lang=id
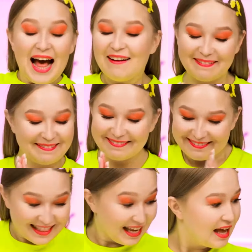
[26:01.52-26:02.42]
Sekarang kita
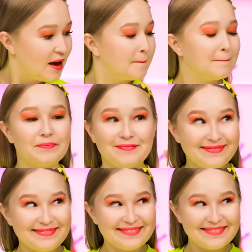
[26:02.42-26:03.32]
masukkan kentang goreng
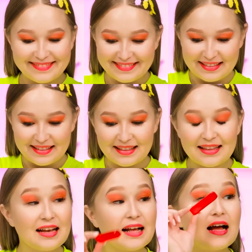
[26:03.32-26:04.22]
manis ini ke dalam
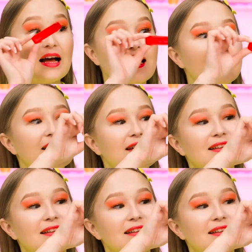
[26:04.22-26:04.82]
satu paket